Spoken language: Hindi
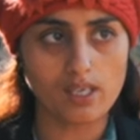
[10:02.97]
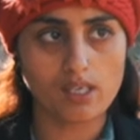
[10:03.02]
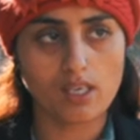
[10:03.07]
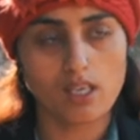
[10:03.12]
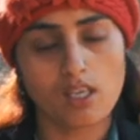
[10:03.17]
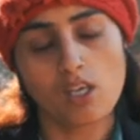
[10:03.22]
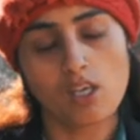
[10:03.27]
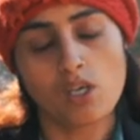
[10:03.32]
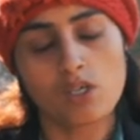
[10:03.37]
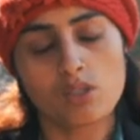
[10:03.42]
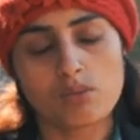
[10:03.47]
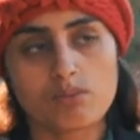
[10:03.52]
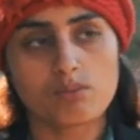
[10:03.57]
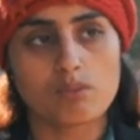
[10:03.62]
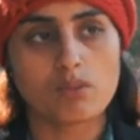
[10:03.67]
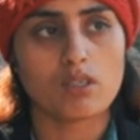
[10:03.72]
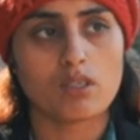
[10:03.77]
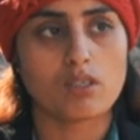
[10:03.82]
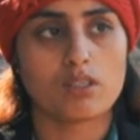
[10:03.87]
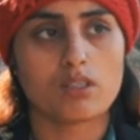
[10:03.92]
जैसे कि कोई
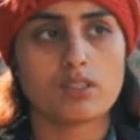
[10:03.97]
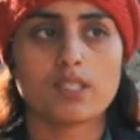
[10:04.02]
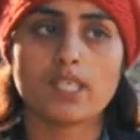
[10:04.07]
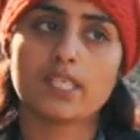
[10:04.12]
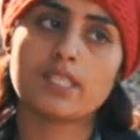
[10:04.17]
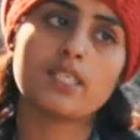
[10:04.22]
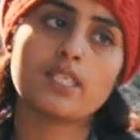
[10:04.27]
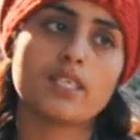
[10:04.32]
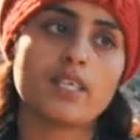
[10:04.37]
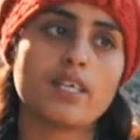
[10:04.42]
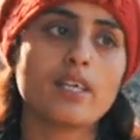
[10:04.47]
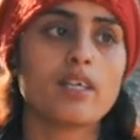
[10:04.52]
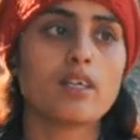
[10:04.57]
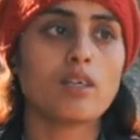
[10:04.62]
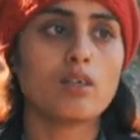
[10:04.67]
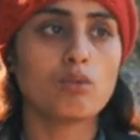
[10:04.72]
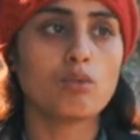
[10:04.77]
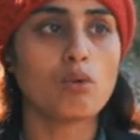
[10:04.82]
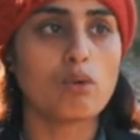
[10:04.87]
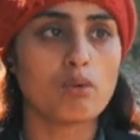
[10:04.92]
जैसे कि
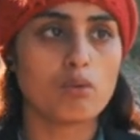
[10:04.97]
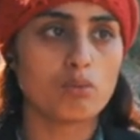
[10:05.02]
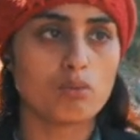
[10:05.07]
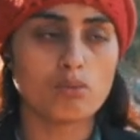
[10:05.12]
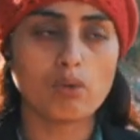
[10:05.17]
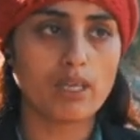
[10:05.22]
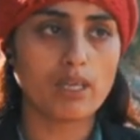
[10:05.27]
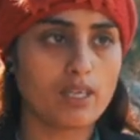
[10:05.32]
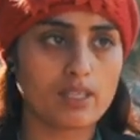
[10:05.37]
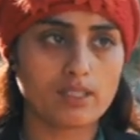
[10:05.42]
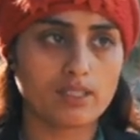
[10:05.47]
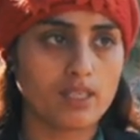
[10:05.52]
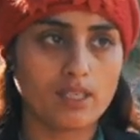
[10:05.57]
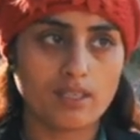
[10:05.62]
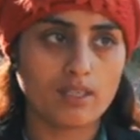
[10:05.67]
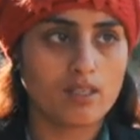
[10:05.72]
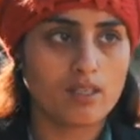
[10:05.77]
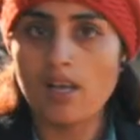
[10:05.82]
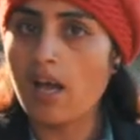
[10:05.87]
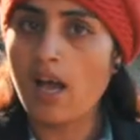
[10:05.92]
जैसे कल हमने हर्बल टी
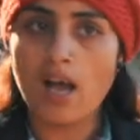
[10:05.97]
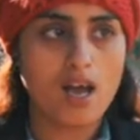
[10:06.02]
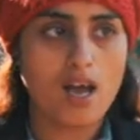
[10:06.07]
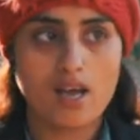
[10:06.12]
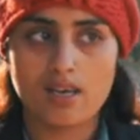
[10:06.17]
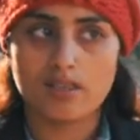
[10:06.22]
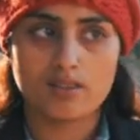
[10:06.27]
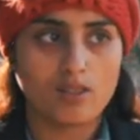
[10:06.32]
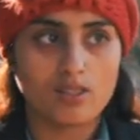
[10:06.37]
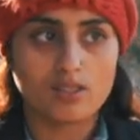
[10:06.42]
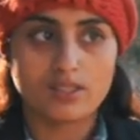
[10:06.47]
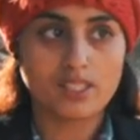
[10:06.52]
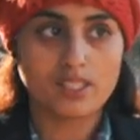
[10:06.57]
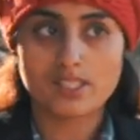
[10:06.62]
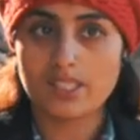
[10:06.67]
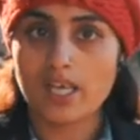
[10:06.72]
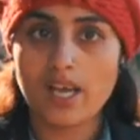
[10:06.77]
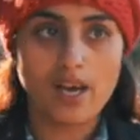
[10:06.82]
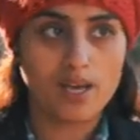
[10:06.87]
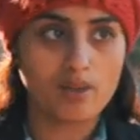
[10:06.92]
पी थी हाँ, हाँ
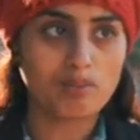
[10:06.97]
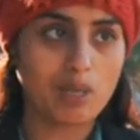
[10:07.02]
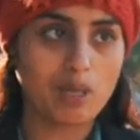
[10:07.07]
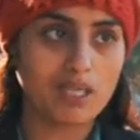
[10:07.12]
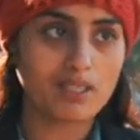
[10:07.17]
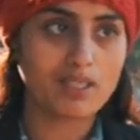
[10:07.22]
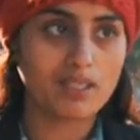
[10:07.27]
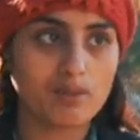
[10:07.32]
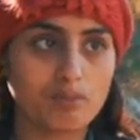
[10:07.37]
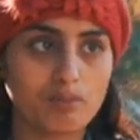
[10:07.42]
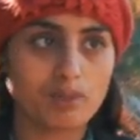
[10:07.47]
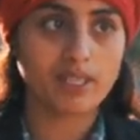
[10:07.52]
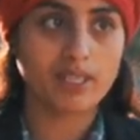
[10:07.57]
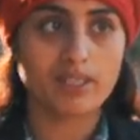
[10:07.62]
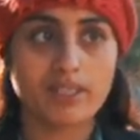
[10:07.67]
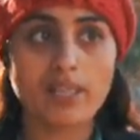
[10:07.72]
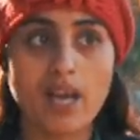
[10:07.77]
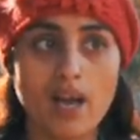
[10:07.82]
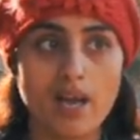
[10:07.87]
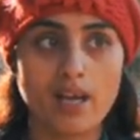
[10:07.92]
जैसे हर्बल टी पी
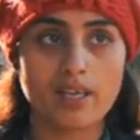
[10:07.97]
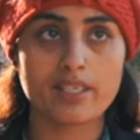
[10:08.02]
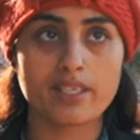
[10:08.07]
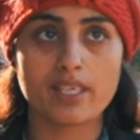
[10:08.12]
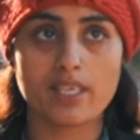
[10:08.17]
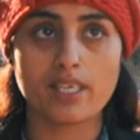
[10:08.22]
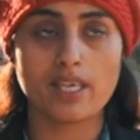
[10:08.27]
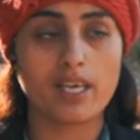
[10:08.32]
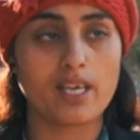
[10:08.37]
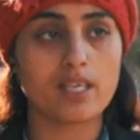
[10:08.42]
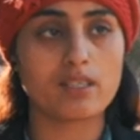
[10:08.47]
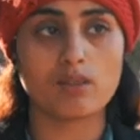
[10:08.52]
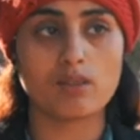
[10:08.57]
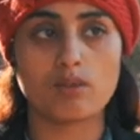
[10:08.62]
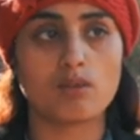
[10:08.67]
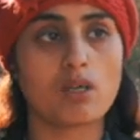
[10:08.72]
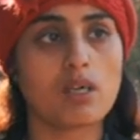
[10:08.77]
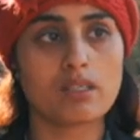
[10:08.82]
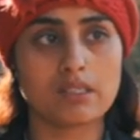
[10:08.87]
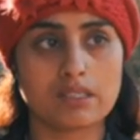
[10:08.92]
हम्म। यहाँ की एक
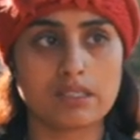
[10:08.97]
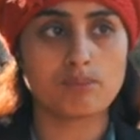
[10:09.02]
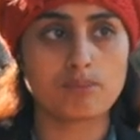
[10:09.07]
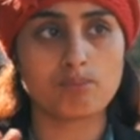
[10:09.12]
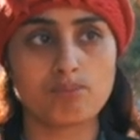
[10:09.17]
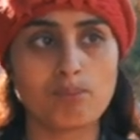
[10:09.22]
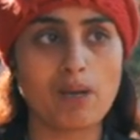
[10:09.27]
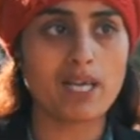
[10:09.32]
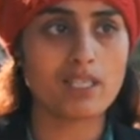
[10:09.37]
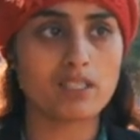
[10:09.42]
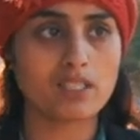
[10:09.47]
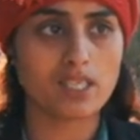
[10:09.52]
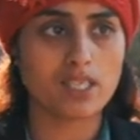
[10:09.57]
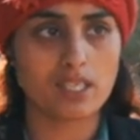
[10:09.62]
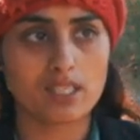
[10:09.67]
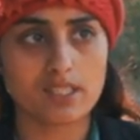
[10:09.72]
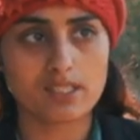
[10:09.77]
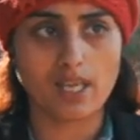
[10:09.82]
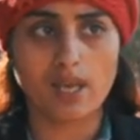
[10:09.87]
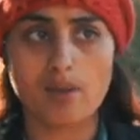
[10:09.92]
पाँच
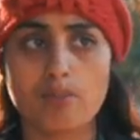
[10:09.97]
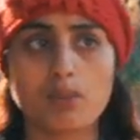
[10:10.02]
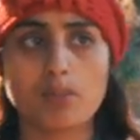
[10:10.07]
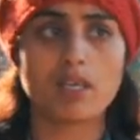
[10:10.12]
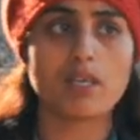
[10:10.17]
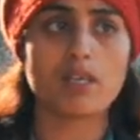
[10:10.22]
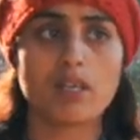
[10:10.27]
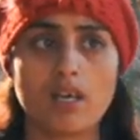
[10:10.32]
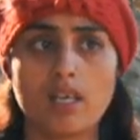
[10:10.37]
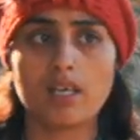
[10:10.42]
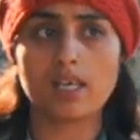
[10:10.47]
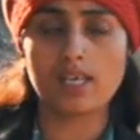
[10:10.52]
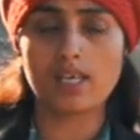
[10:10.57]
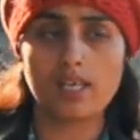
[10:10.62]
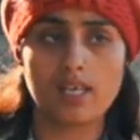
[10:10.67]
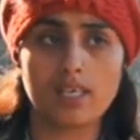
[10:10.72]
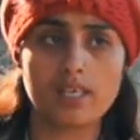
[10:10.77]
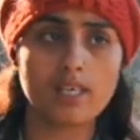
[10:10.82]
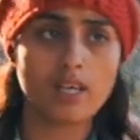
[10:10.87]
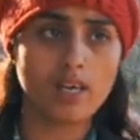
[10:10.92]
छः टाइप की अलग
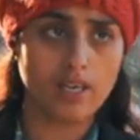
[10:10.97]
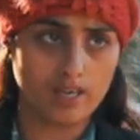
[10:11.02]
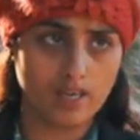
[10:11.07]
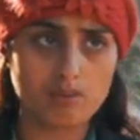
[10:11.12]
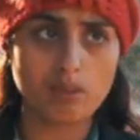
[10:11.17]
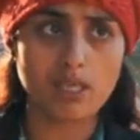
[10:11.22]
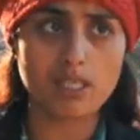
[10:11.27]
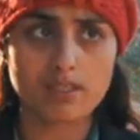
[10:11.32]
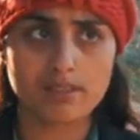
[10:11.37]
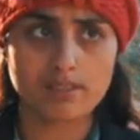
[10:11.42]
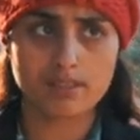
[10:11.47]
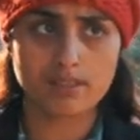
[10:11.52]
अलग हर्बल